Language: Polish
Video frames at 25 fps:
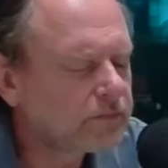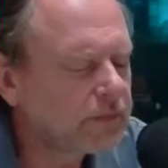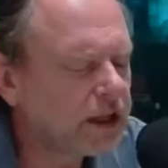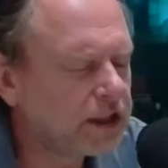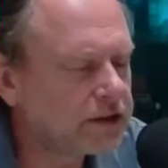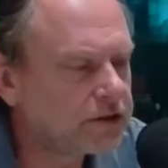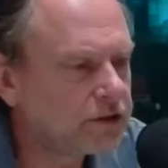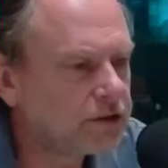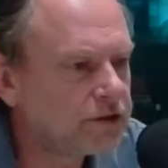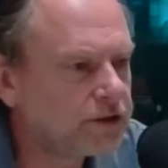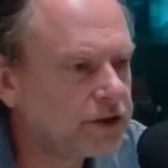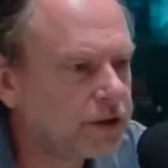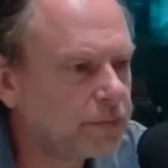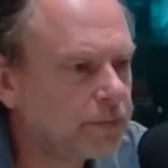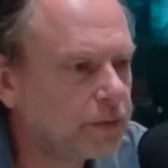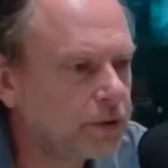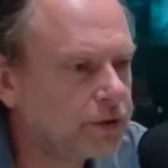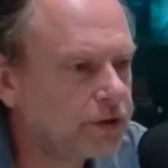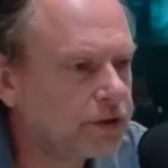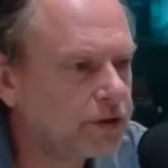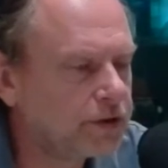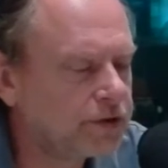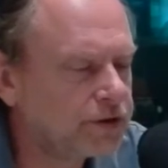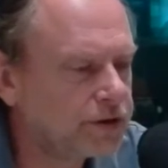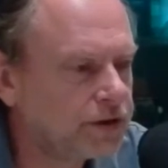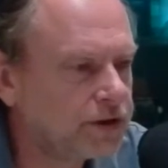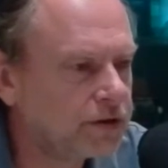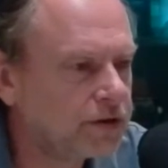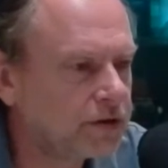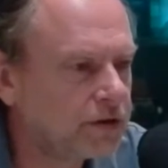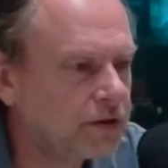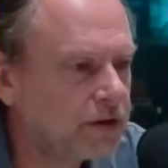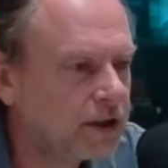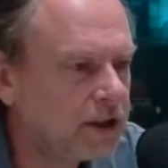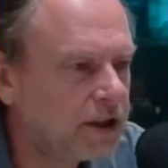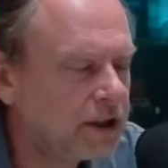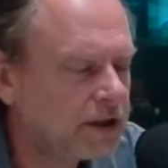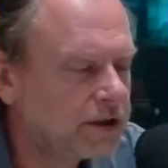coś się podnosi, to
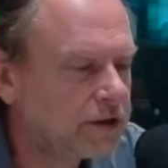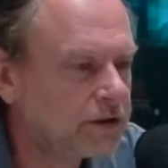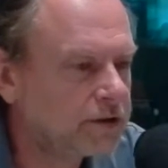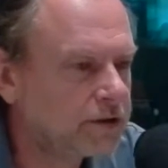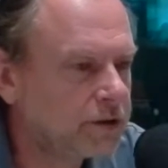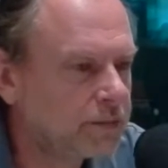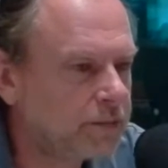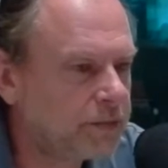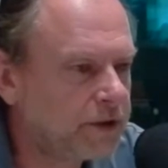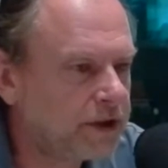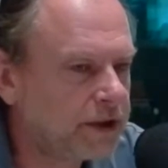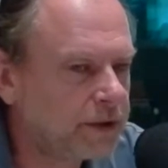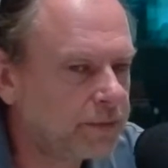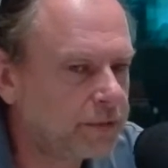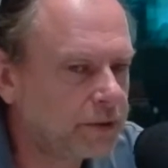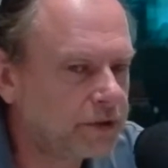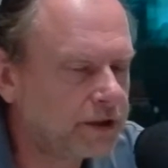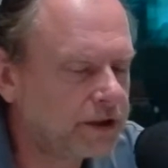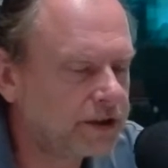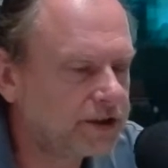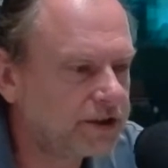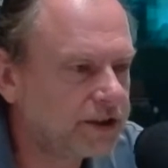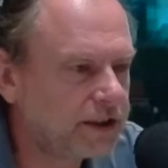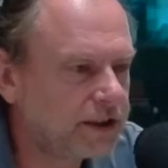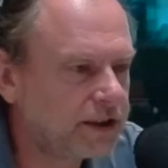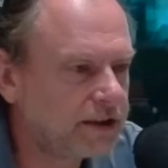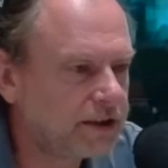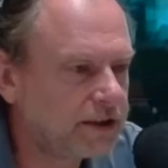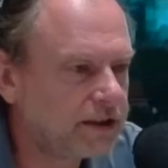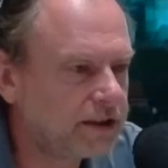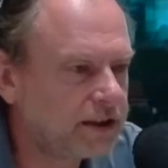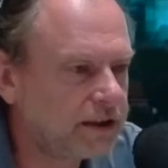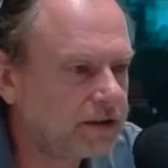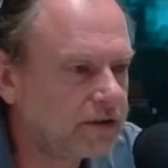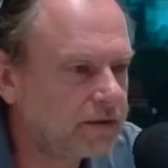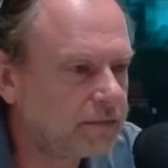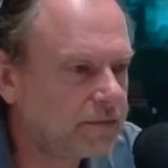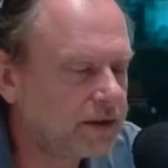to, to bije po kieszeni.
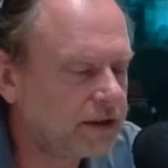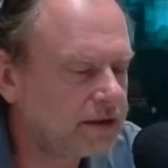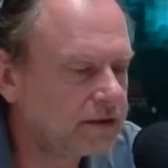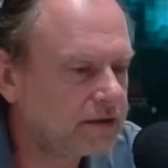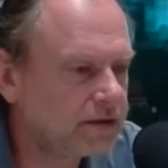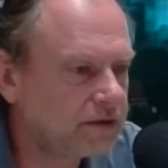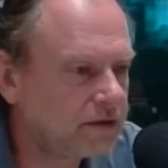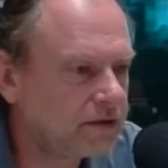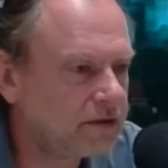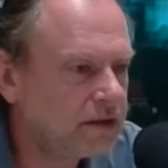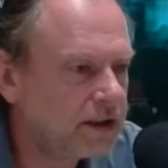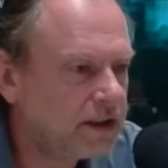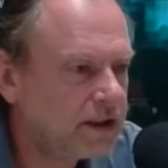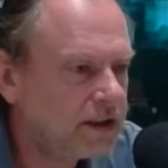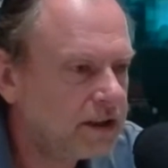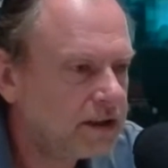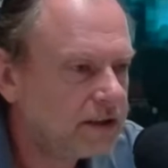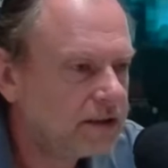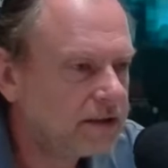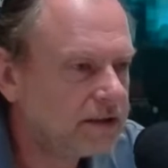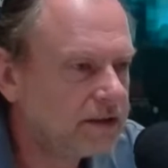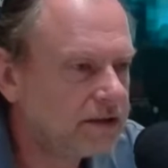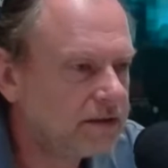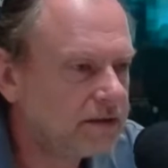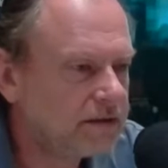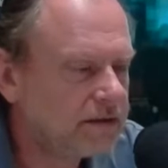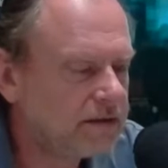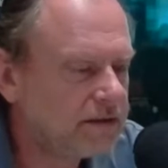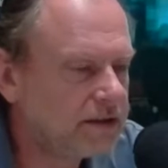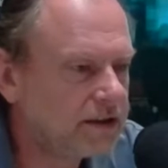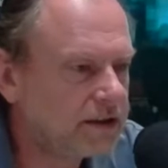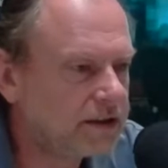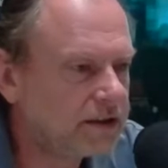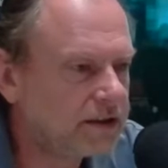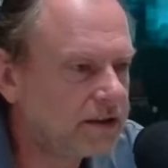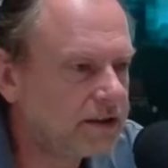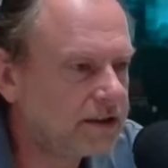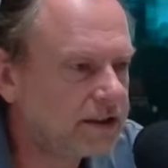Natomiast no,
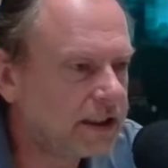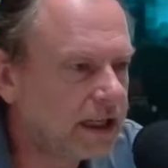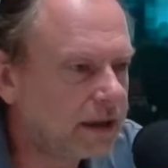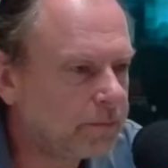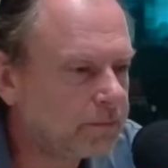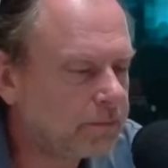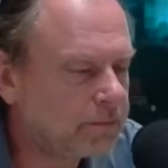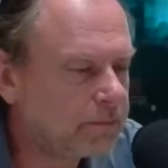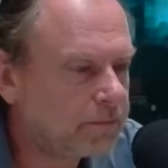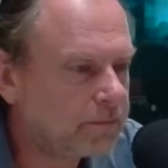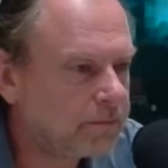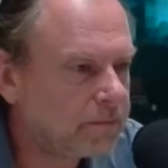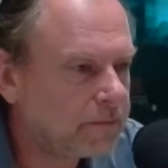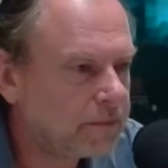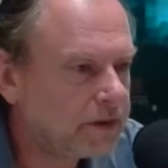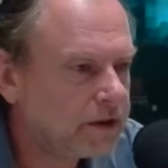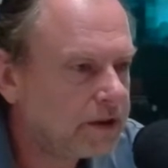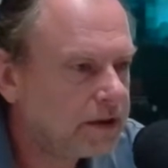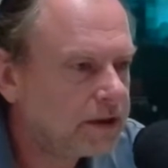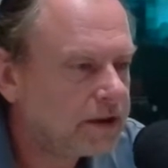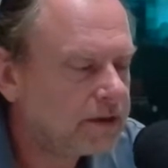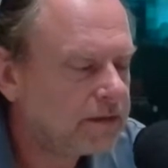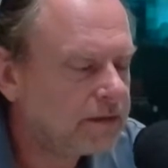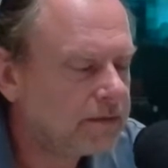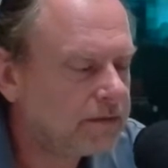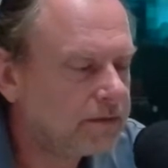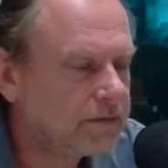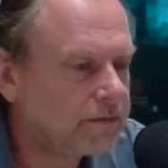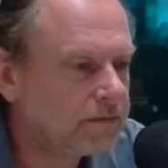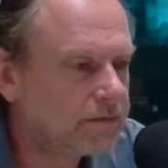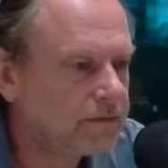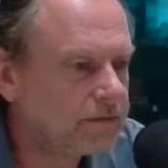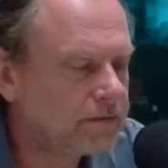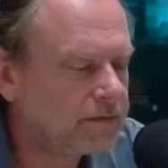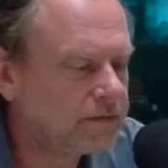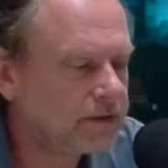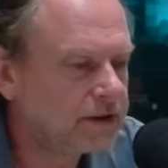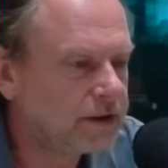jeśli tam
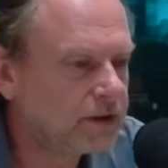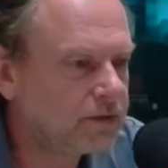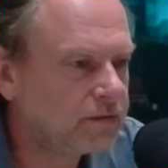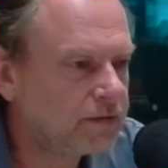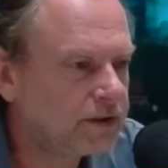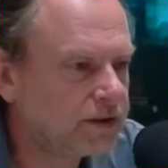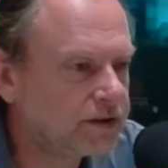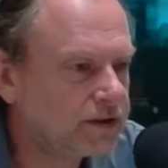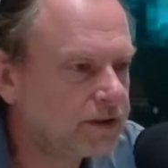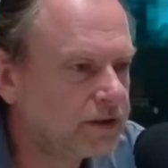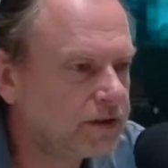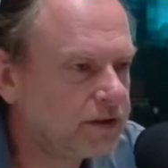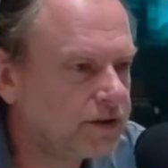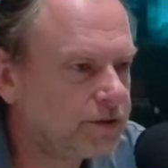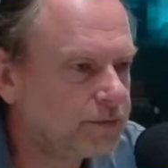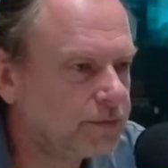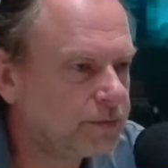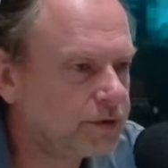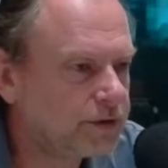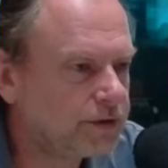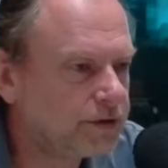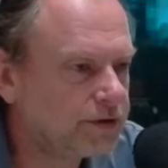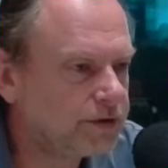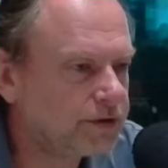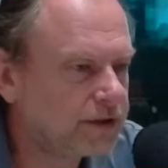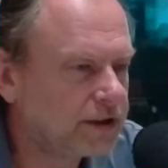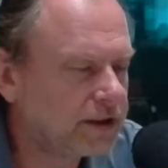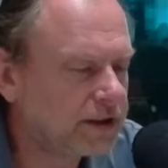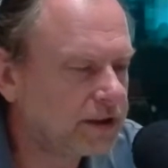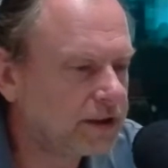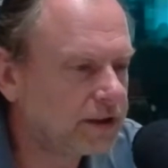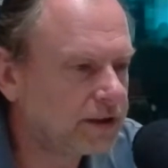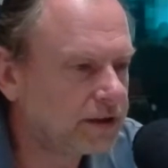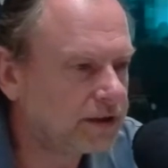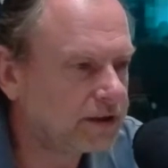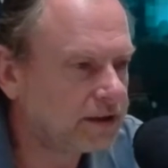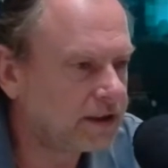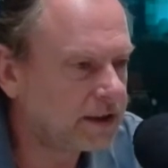zauważyliśmy,
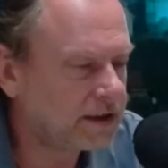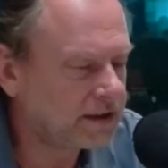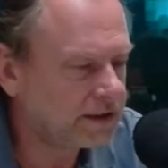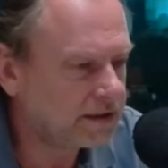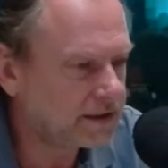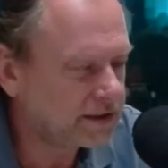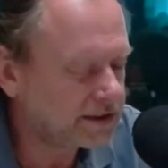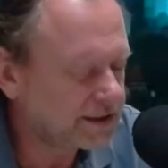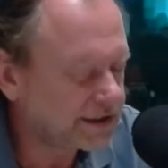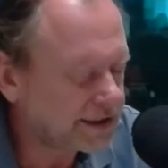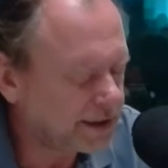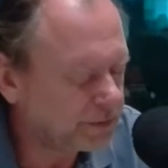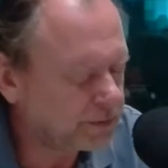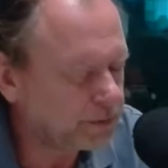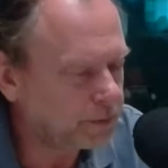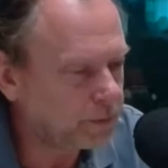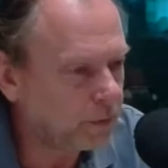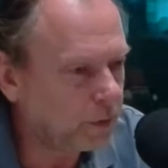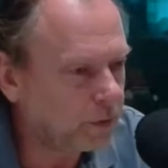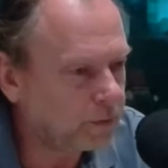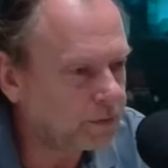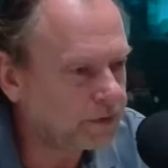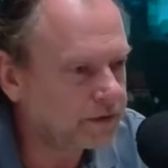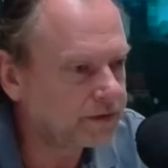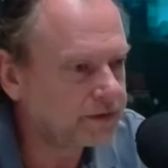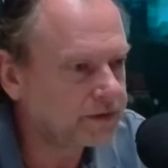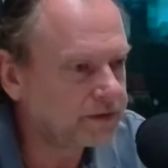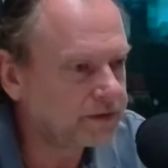że ten cały pomysł